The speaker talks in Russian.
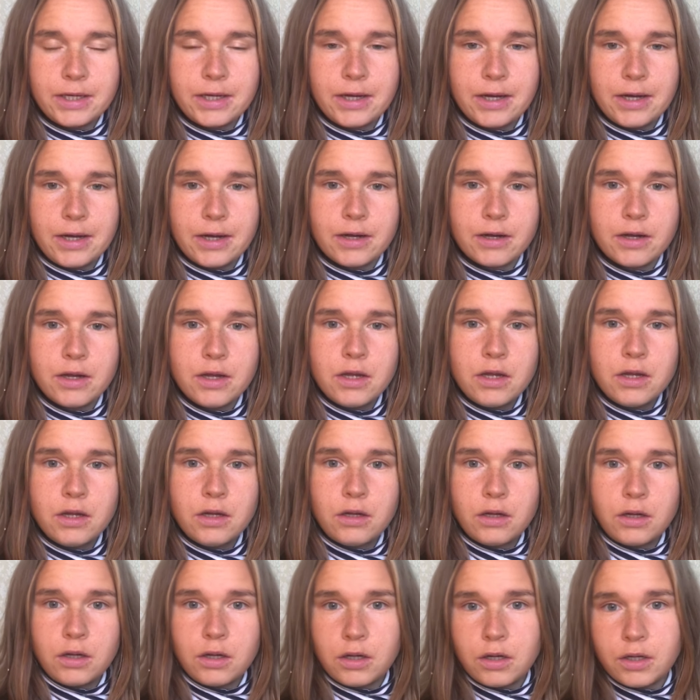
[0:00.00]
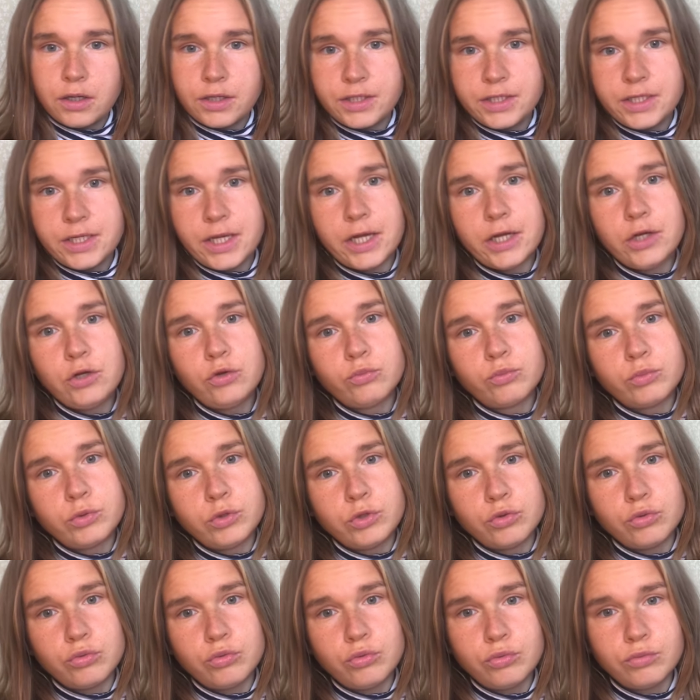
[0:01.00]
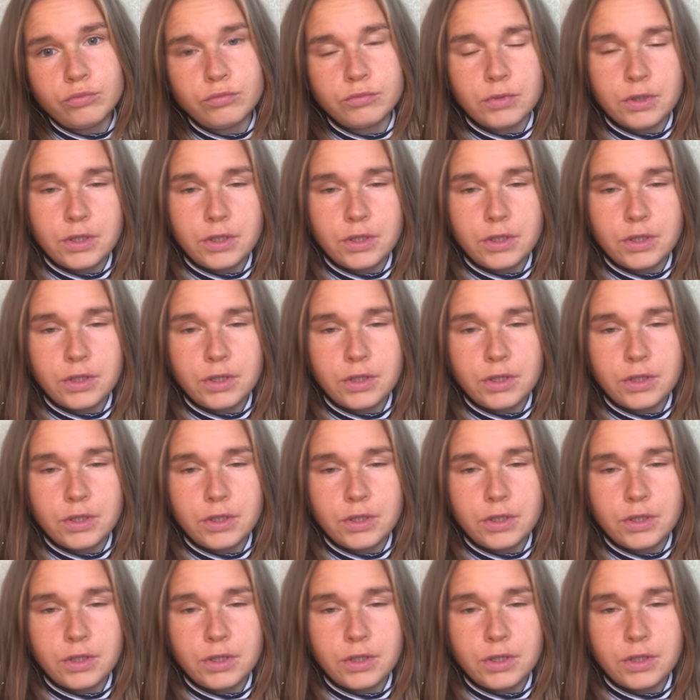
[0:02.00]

как а, я люблю,